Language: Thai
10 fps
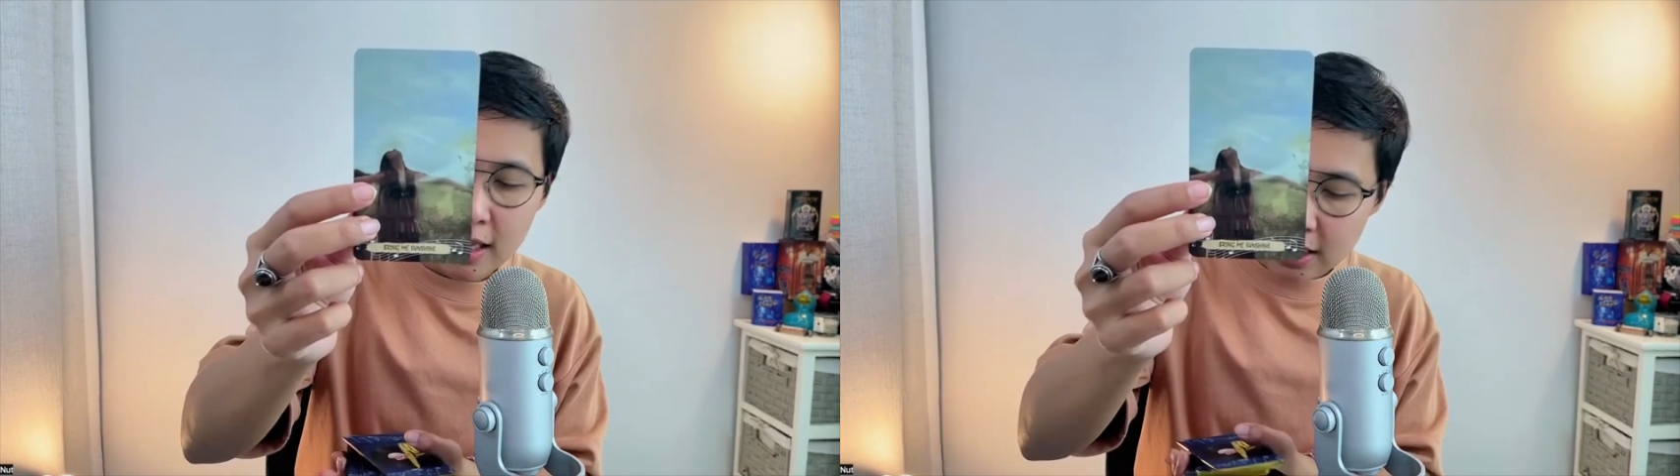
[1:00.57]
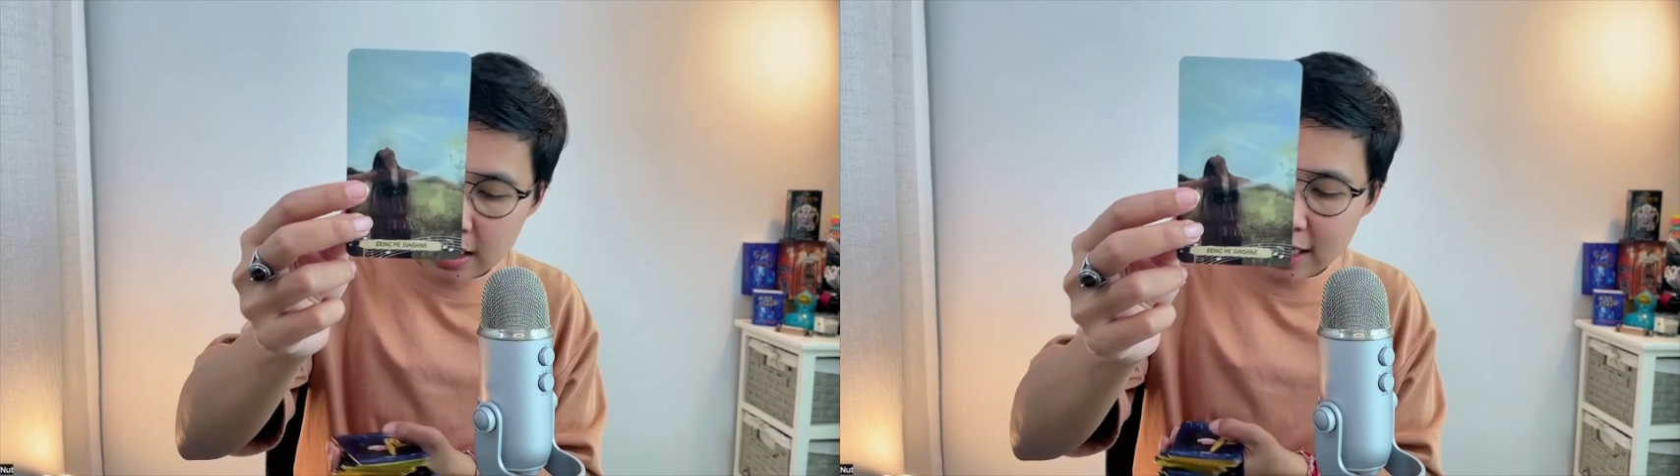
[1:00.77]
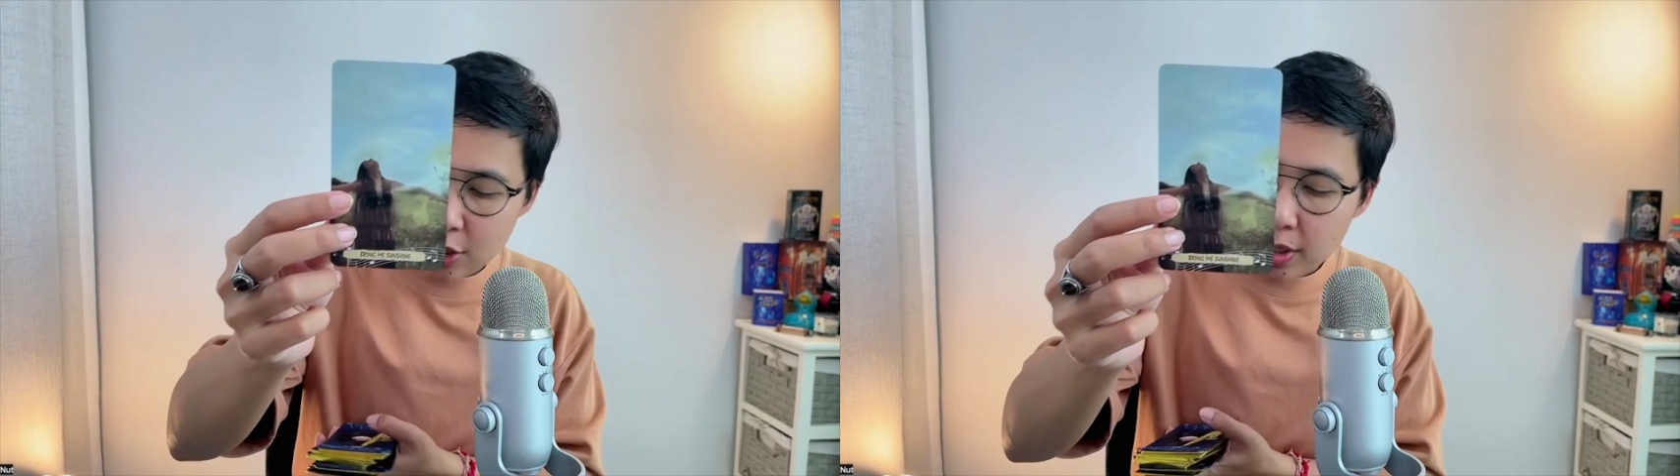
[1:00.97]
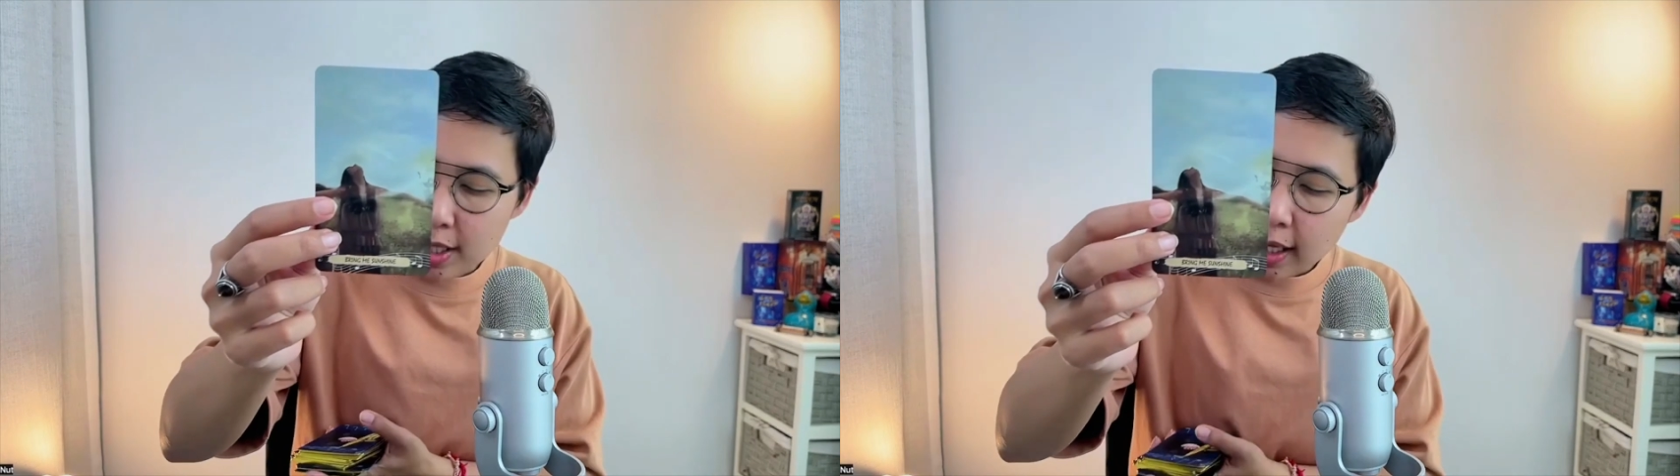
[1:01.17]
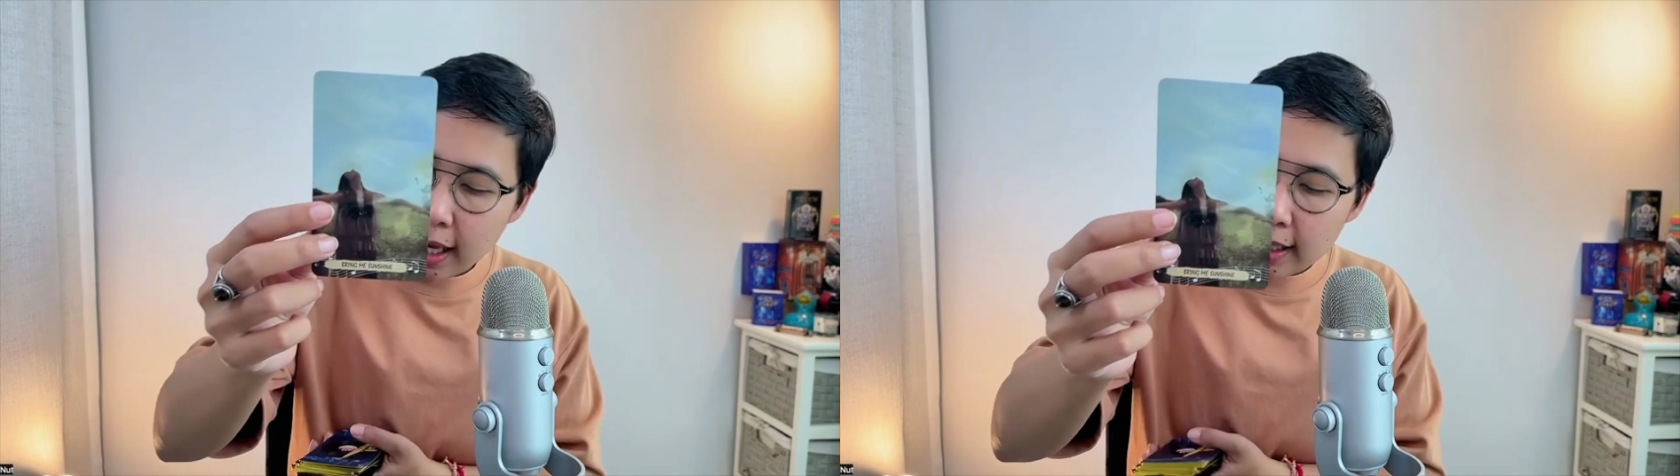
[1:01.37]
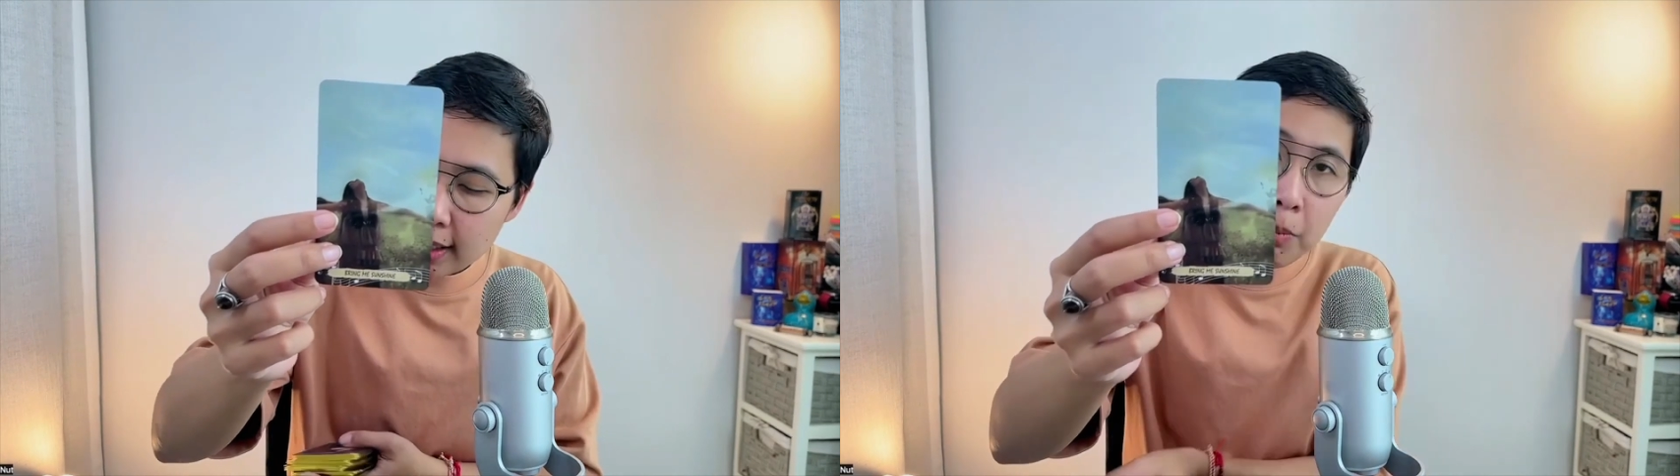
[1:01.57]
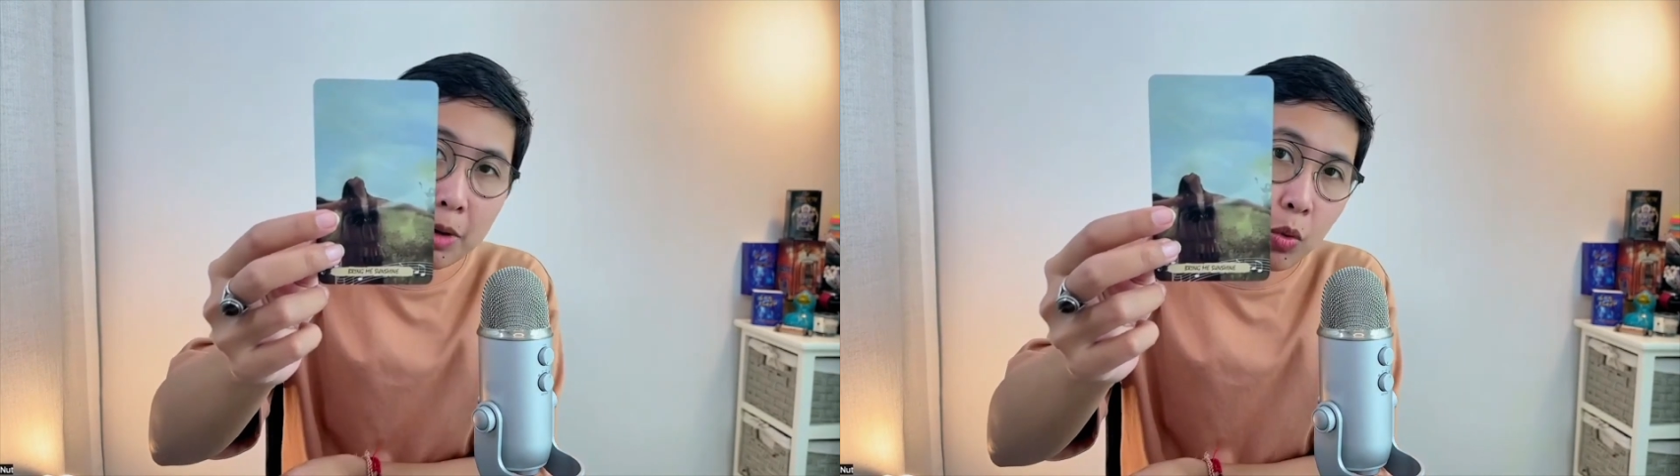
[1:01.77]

ดีใจด้วยนะคะไม่